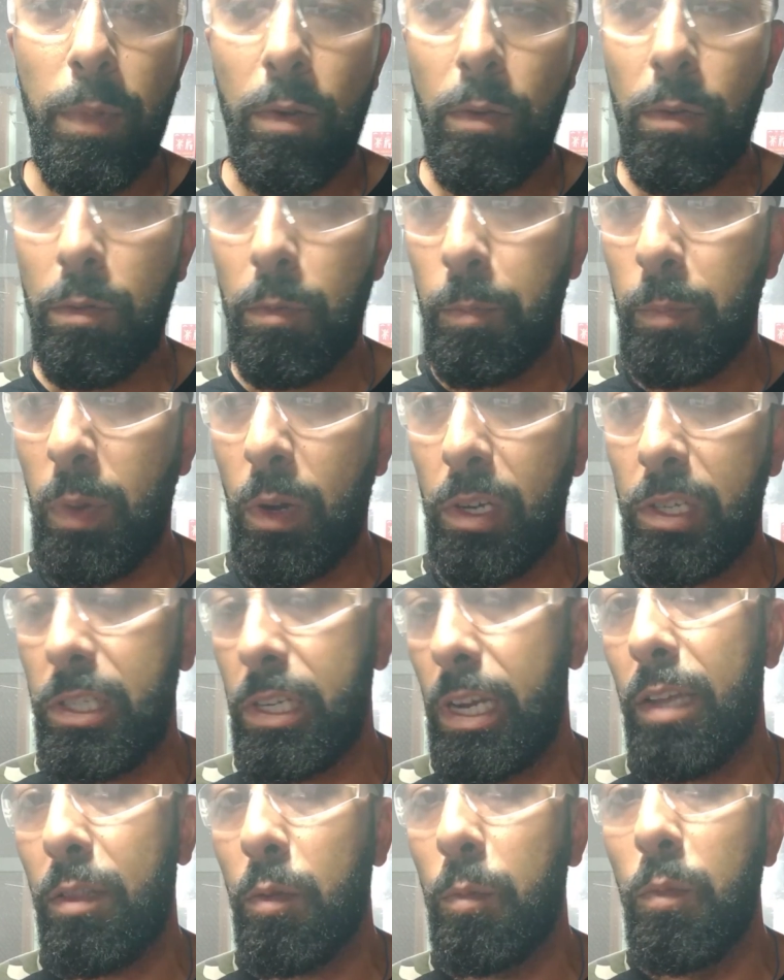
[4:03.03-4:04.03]
pelo
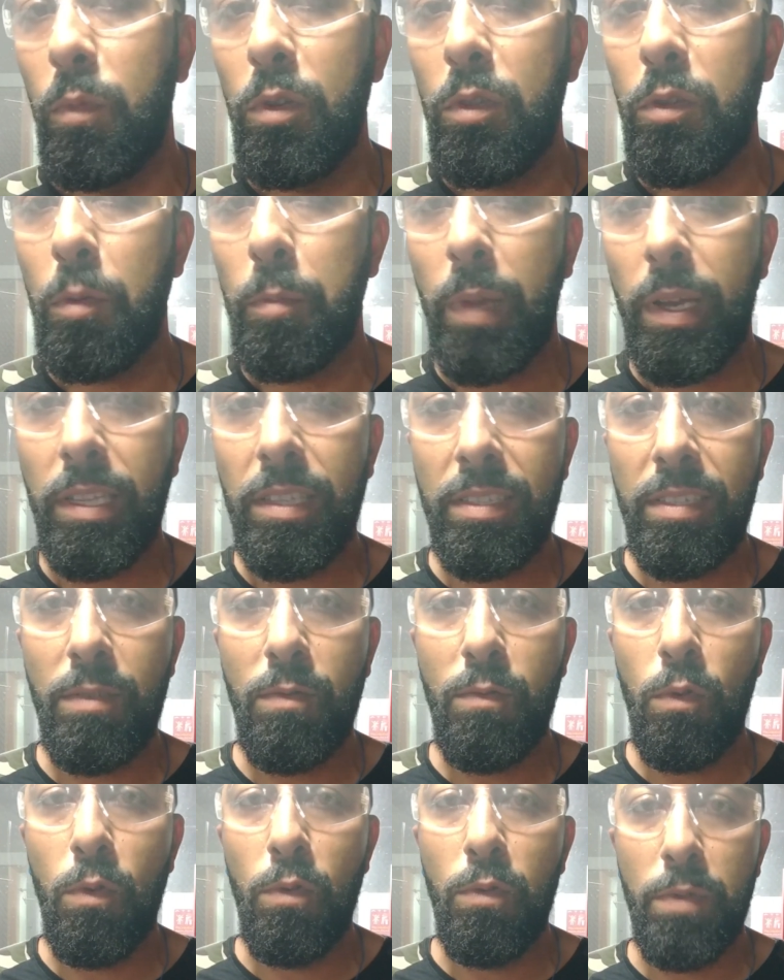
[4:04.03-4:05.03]
projeto muito bem
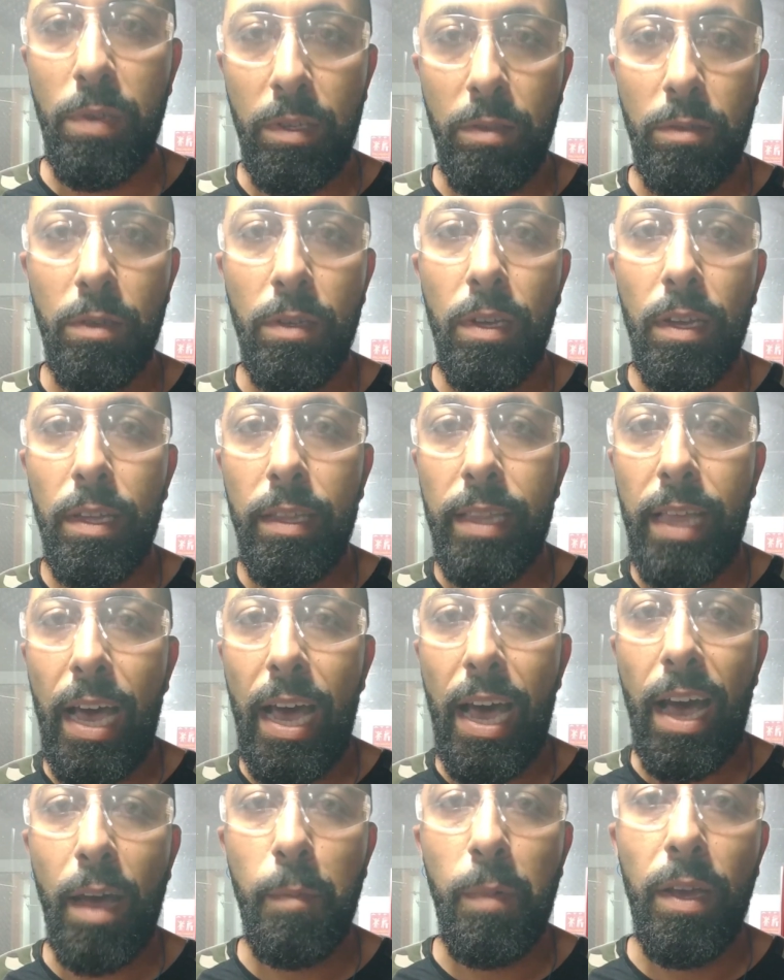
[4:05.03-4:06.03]
desenvolvido da
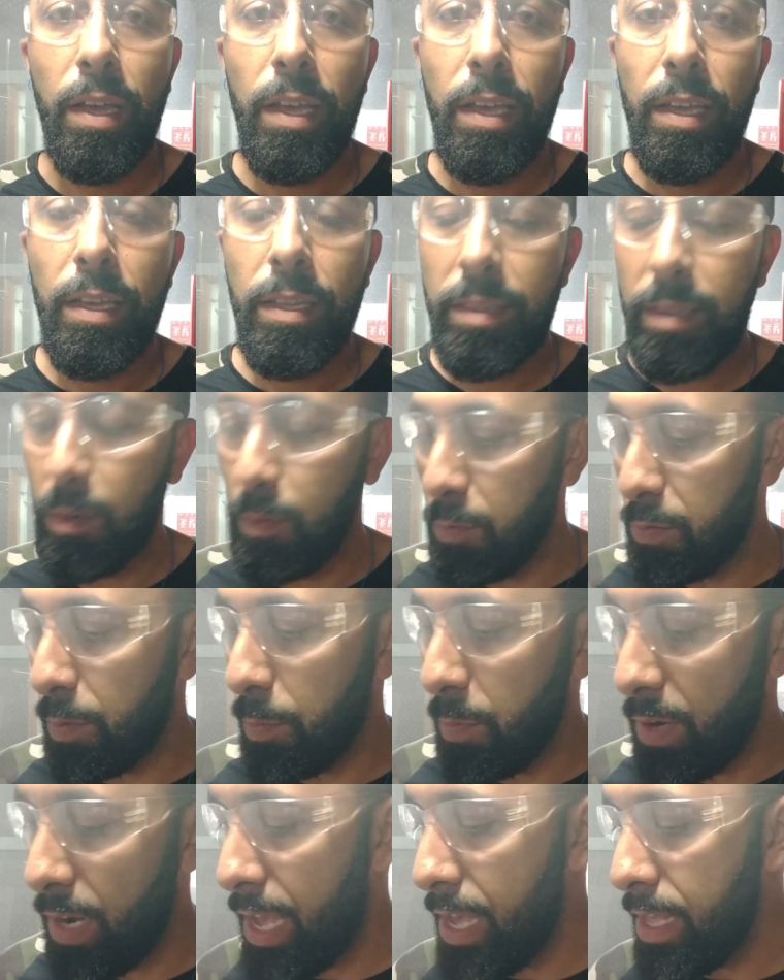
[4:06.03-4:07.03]
arma. Então
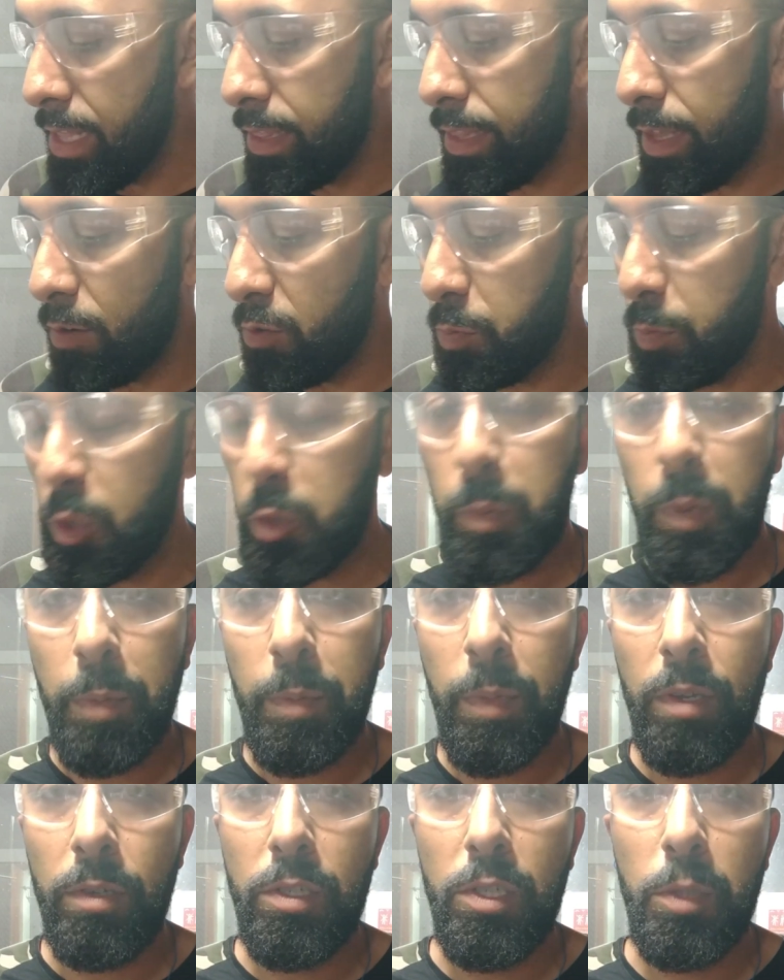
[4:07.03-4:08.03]
vamos lá, dar os meus
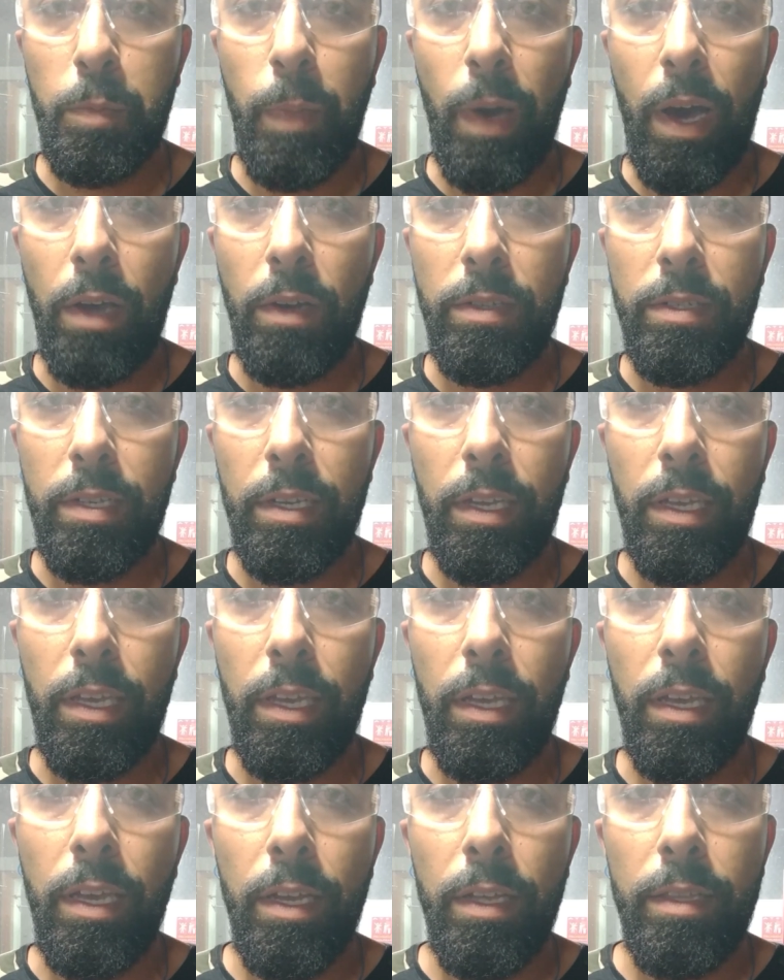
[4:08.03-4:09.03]
primeiros disparos
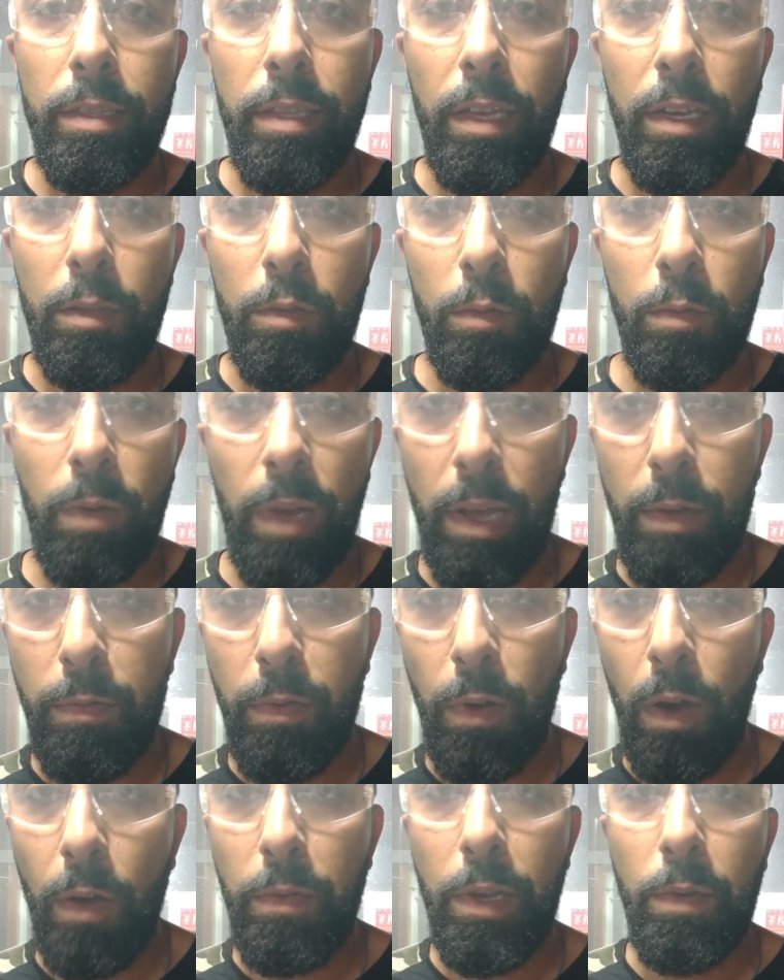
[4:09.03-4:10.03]
aqui, tanto com o
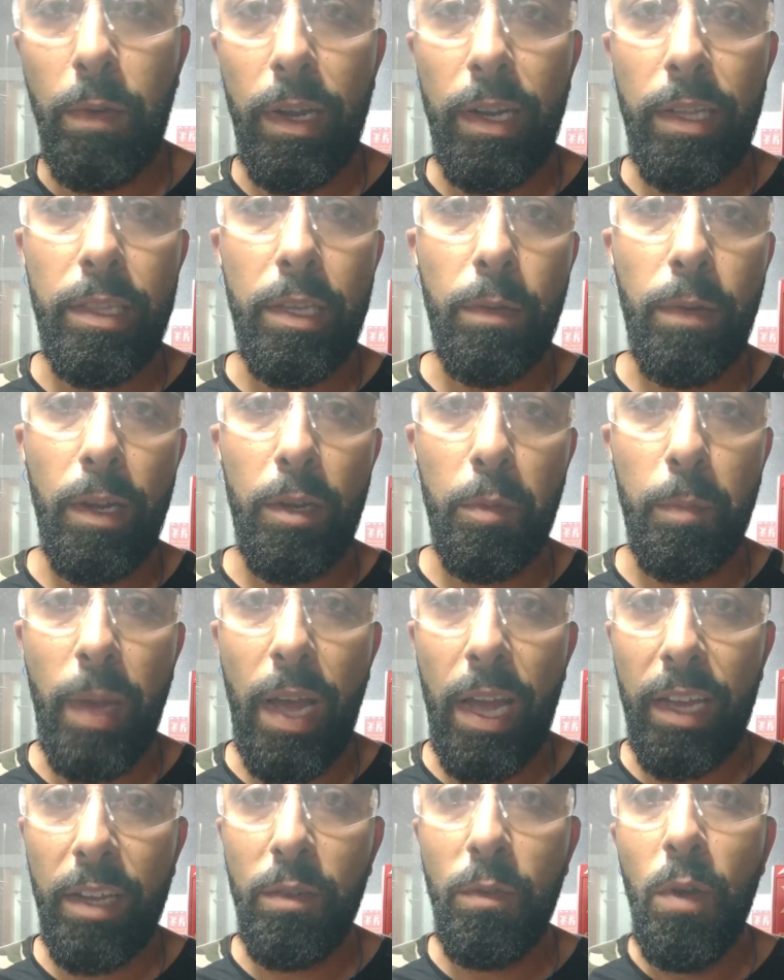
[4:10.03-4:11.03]
revólver 44
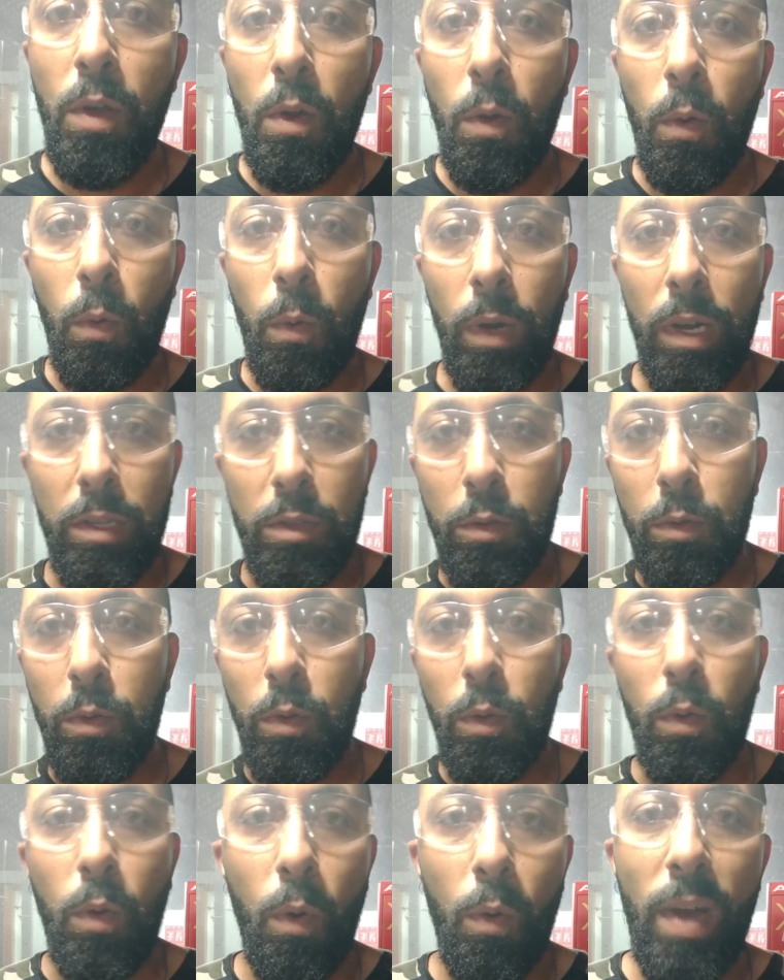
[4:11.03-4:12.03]
Magnum quanto
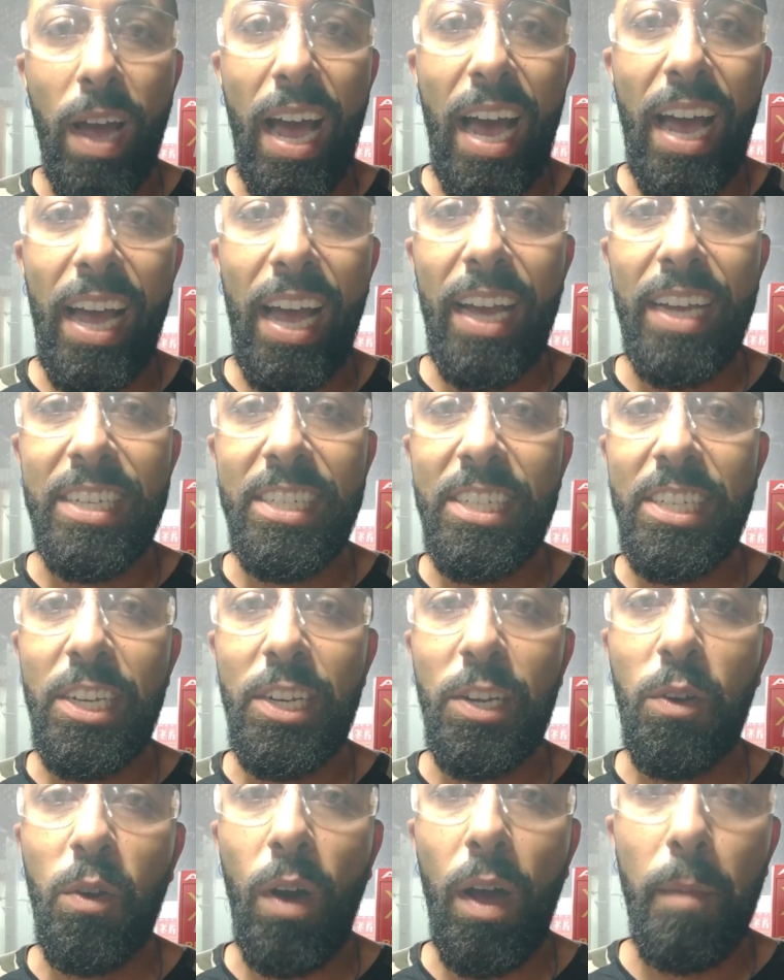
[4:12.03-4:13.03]
com a
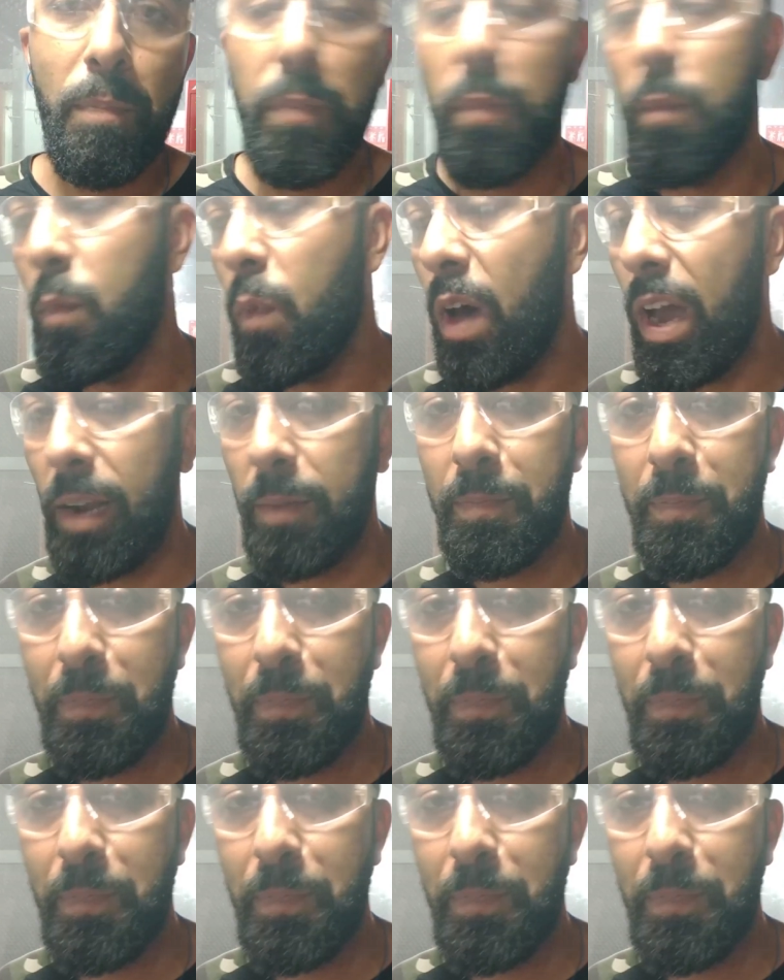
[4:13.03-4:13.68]
Jericó. Bora!